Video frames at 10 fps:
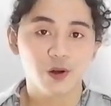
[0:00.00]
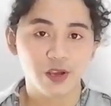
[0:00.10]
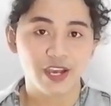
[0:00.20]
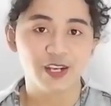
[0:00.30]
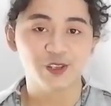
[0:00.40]

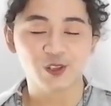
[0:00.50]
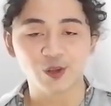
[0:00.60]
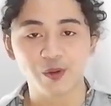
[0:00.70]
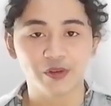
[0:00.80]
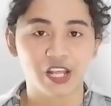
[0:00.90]
Oke okay guys,
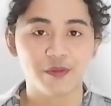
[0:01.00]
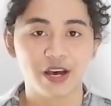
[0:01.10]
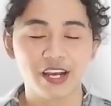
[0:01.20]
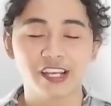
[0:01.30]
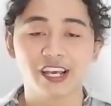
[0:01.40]
untuk topik
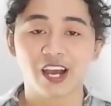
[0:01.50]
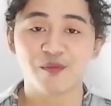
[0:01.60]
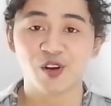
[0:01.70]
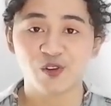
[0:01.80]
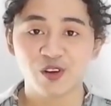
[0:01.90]
pertama kita akan
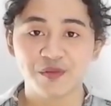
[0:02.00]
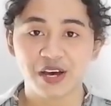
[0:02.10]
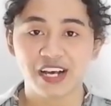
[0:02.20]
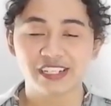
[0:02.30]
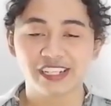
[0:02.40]
mulai dulu
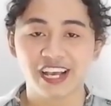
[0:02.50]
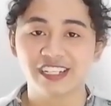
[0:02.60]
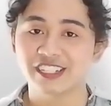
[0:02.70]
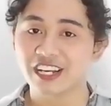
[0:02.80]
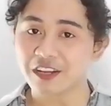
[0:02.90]
ngebahas
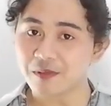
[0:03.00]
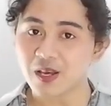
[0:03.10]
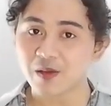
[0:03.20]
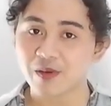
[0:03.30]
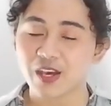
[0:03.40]
tentang Jennie
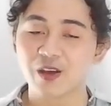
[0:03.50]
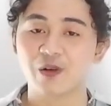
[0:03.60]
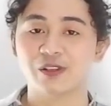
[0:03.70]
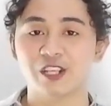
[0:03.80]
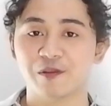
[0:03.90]
Blackpink,
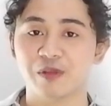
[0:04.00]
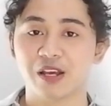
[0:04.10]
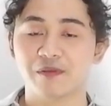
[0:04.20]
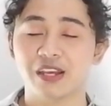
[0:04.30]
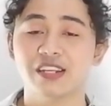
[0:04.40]
Rose
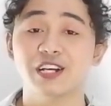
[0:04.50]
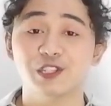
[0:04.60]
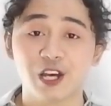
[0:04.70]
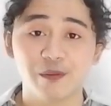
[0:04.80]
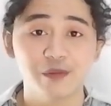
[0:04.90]
Blackpink,
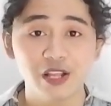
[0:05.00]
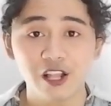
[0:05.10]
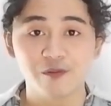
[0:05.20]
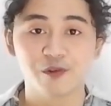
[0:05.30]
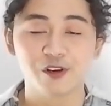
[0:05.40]
dan juga
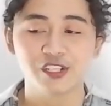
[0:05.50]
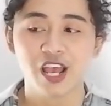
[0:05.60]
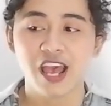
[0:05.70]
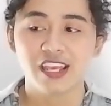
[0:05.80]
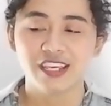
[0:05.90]
Bella
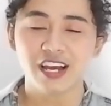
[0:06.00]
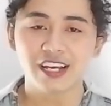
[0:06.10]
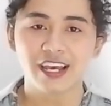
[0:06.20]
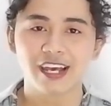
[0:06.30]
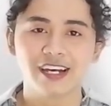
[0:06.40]
Porsche
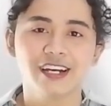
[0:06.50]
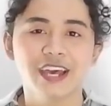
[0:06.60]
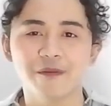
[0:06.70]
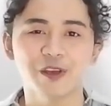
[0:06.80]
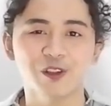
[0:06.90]
yang kayak
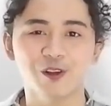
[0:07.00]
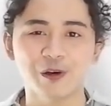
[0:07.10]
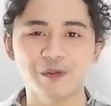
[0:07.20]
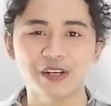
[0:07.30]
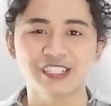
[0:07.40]
kegap gitu
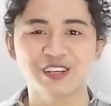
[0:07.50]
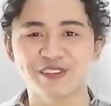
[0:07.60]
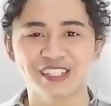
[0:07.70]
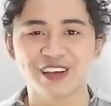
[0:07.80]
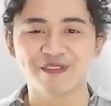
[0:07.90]
loh
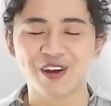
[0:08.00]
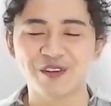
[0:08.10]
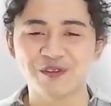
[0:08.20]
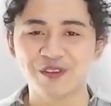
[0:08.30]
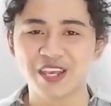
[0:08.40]

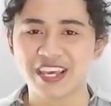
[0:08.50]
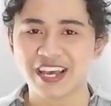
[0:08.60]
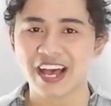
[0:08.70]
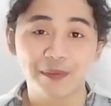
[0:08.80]
bersama-sama. Wih,